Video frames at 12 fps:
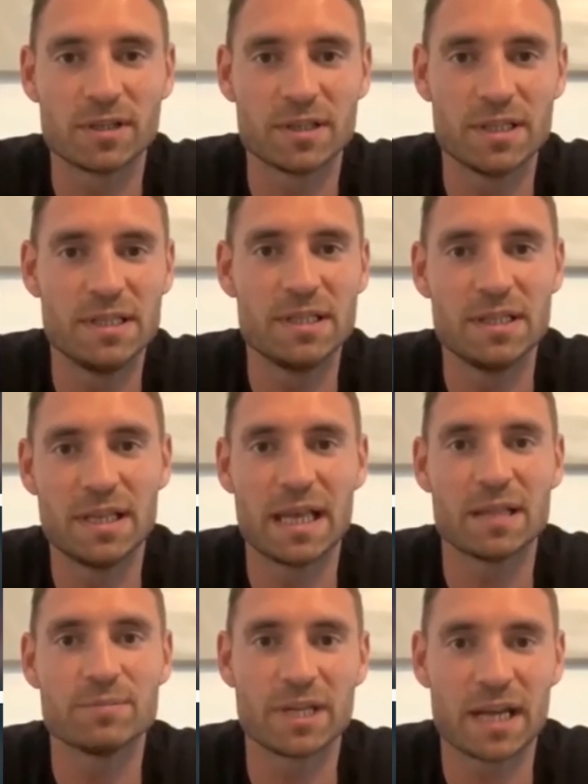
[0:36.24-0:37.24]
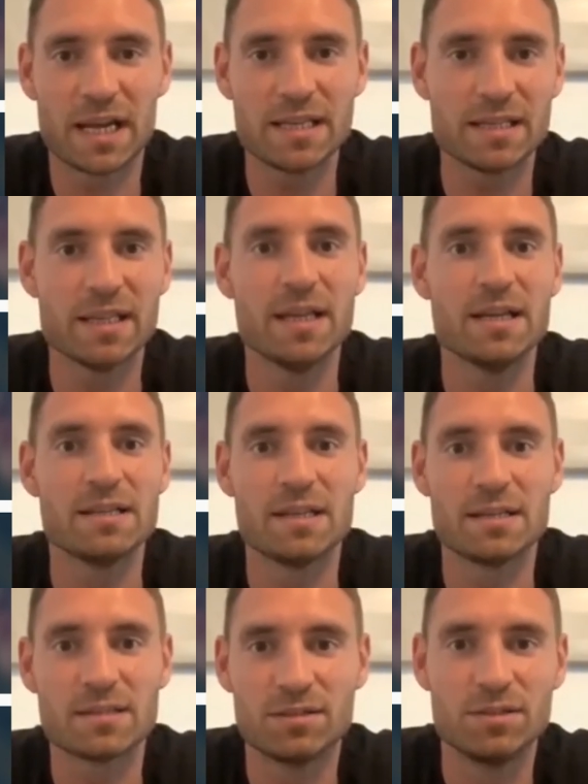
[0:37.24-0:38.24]
dann in den Herrenbereich,
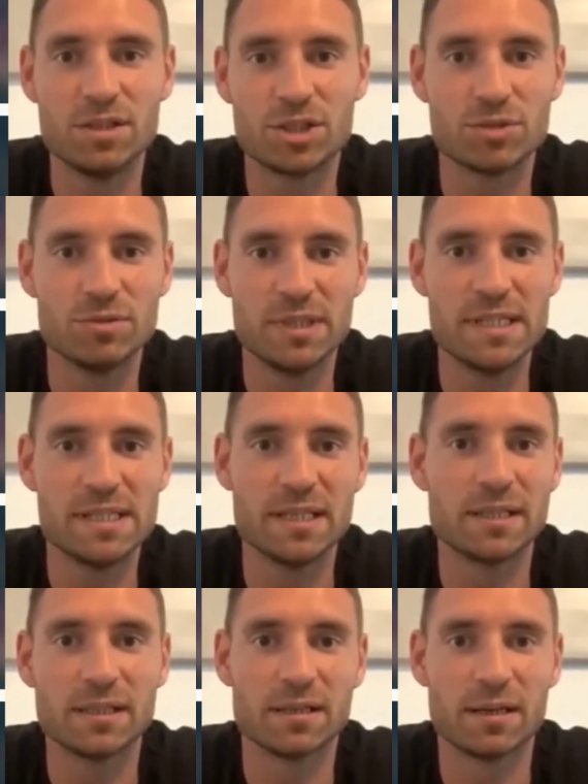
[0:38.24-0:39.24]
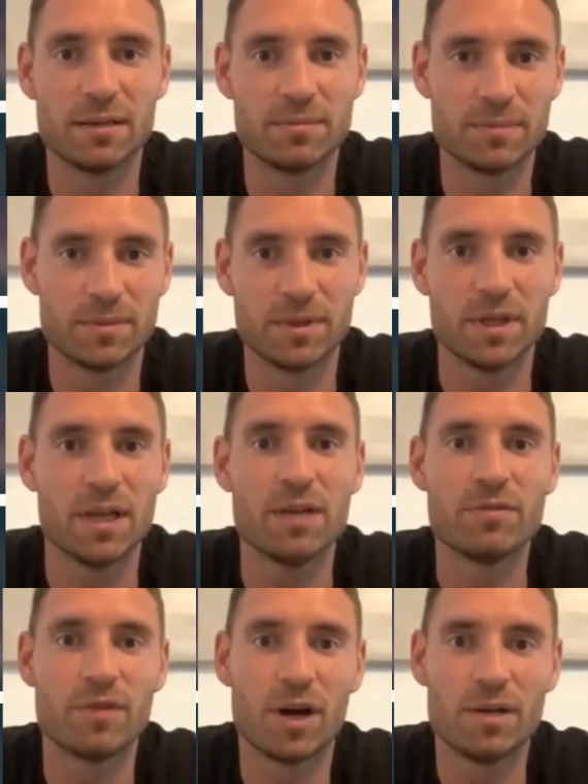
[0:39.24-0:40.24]
der ist natürlich schon riesig. Ähm,
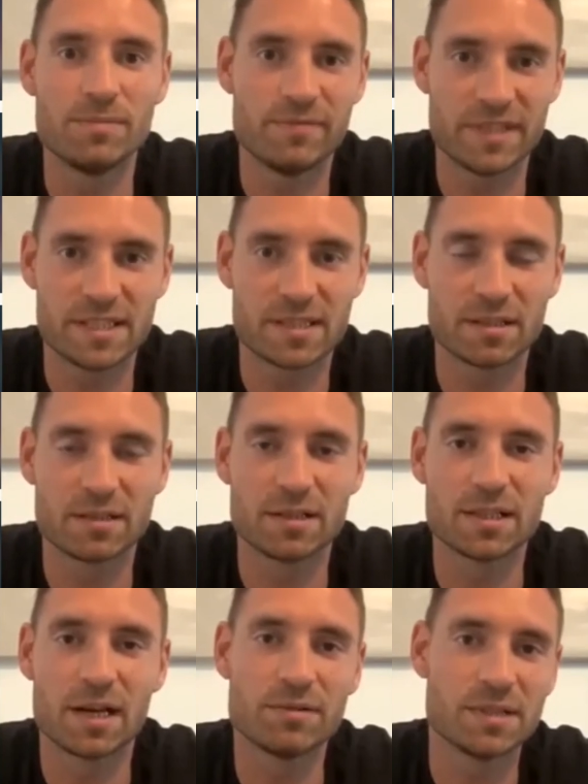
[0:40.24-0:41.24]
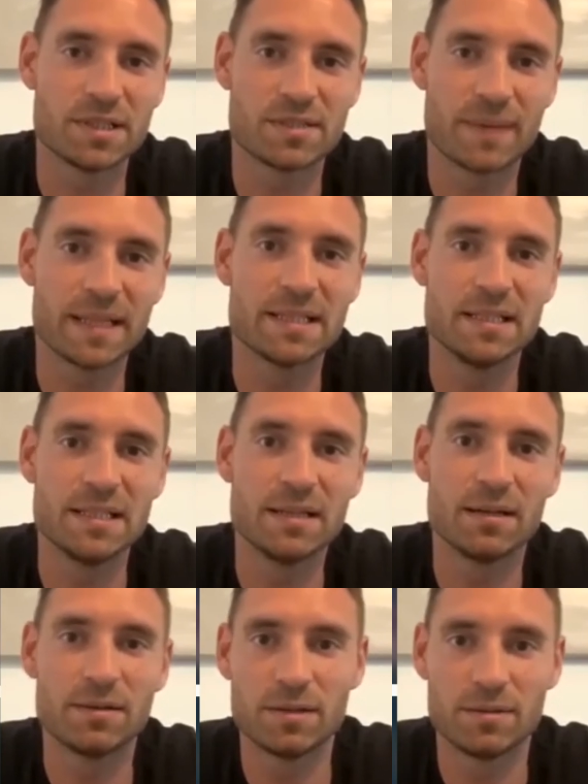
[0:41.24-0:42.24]
vor allem, wenn es dann halt auch in die zweite
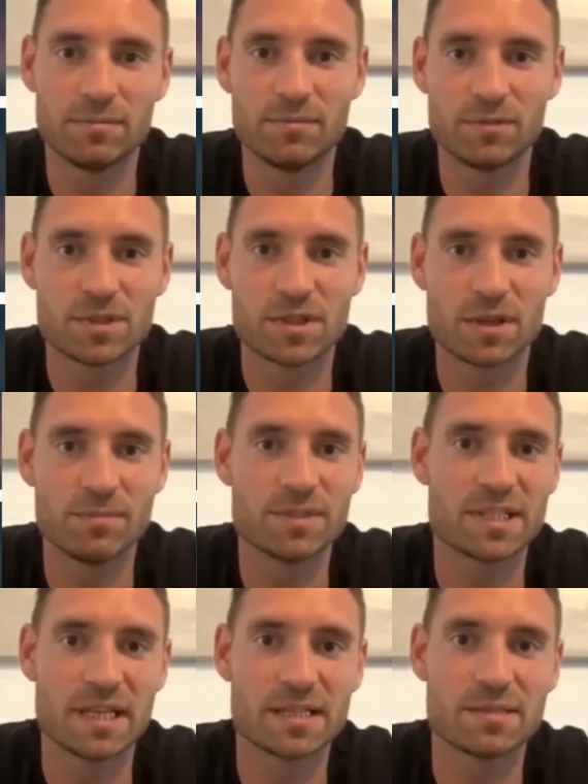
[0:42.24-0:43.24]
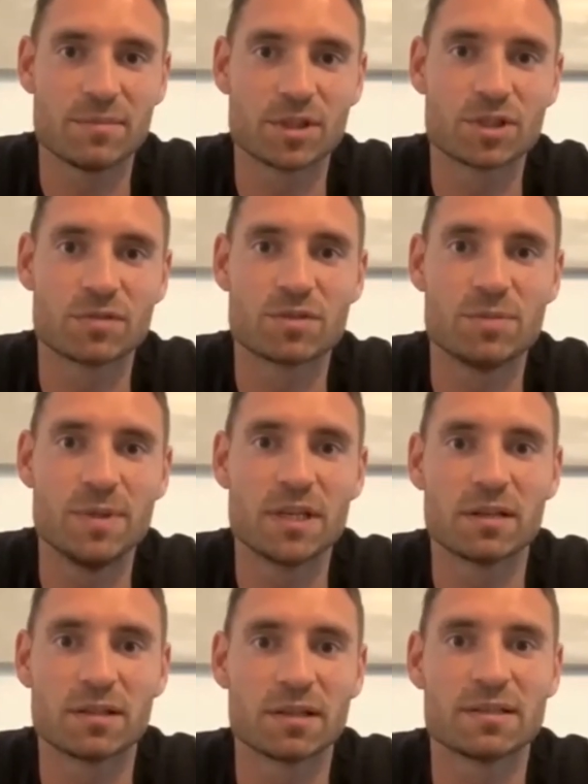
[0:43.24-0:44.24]
Liga, ähm, wo es damals die erste Mannschaft gespielt
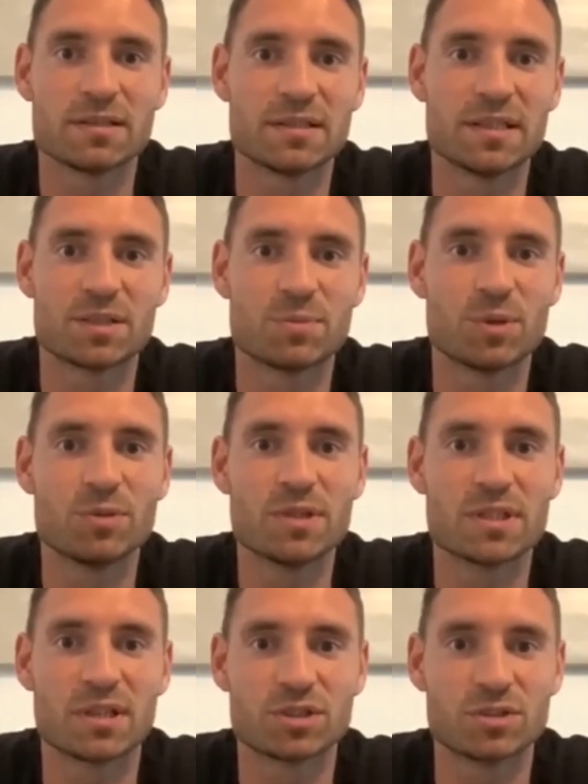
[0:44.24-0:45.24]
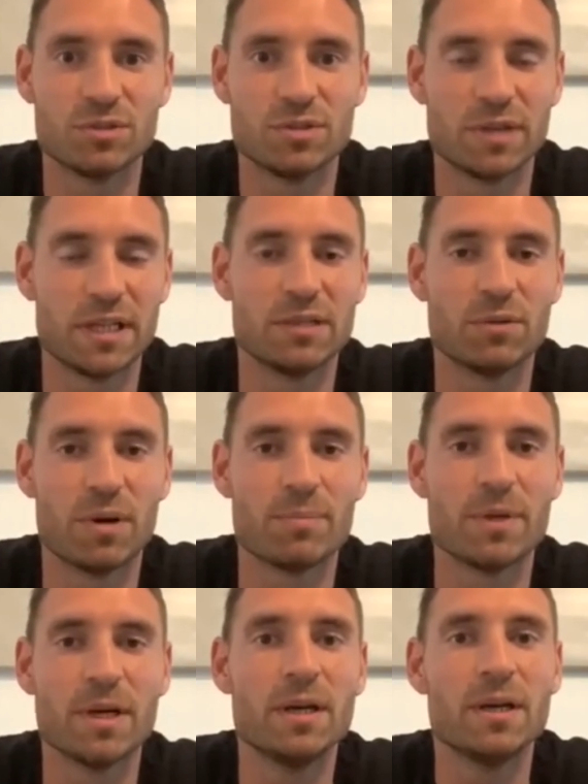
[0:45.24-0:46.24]
hat, der Sprung ist dann schon
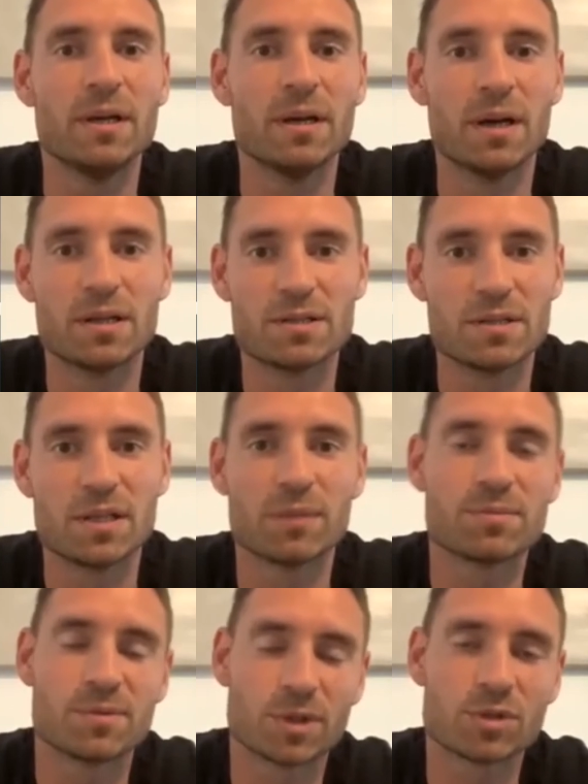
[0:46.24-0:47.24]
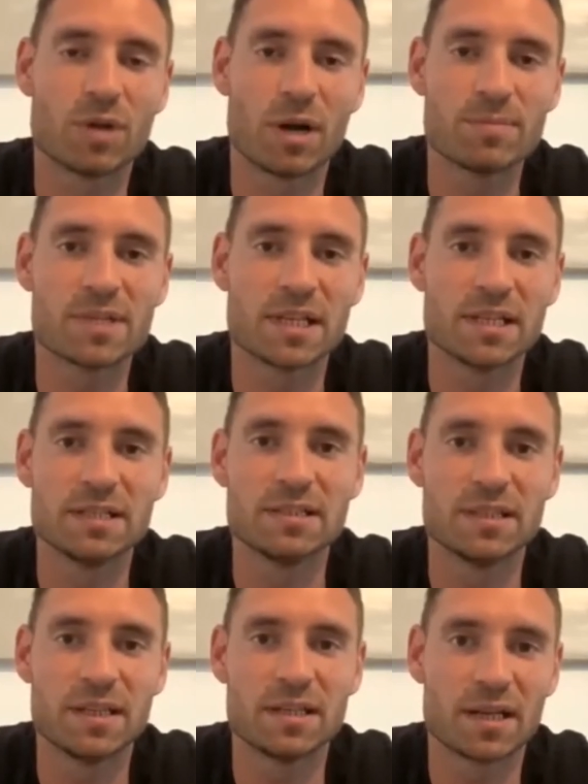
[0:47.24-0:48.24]
enorm. Also ich habe zwar schon hauptsächlich in
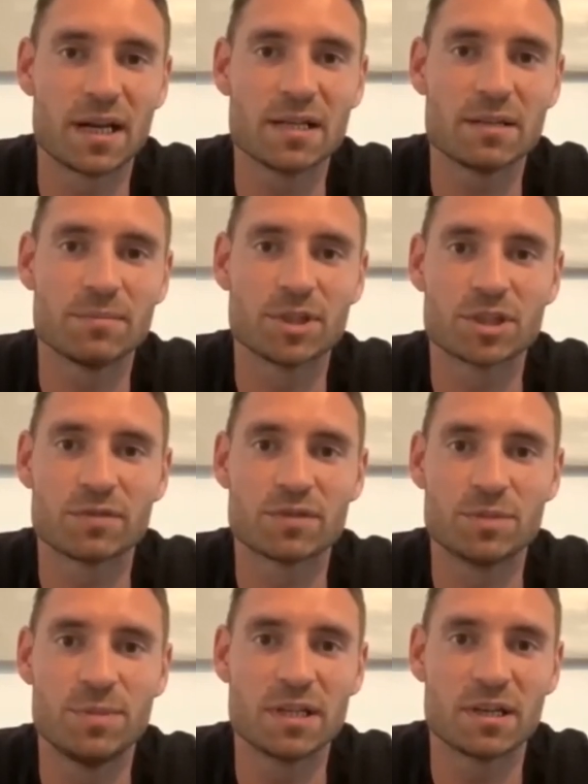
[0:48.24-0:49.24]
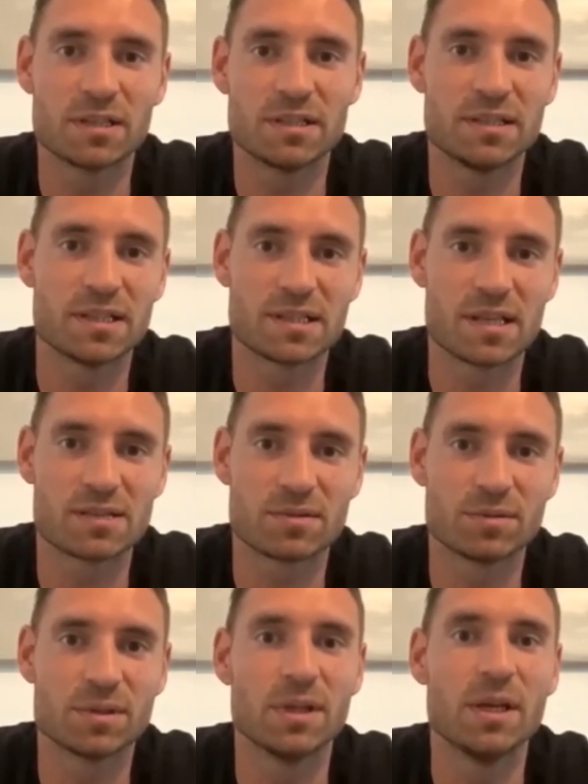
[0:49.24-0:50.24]
der Regionalliga-Mannschaft gespielt in der
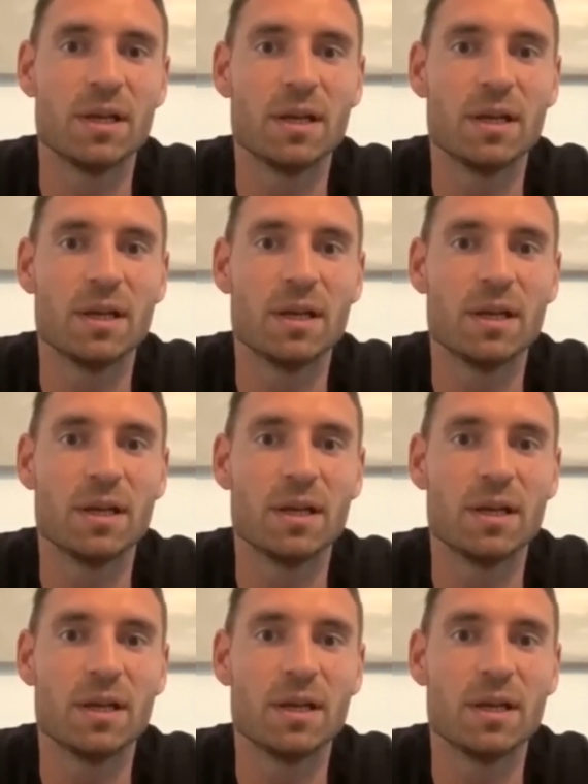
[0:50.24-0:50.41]
Saison,